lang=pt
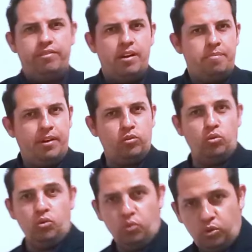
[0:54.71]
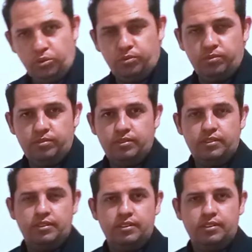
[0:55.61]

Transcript: vai para o lodo?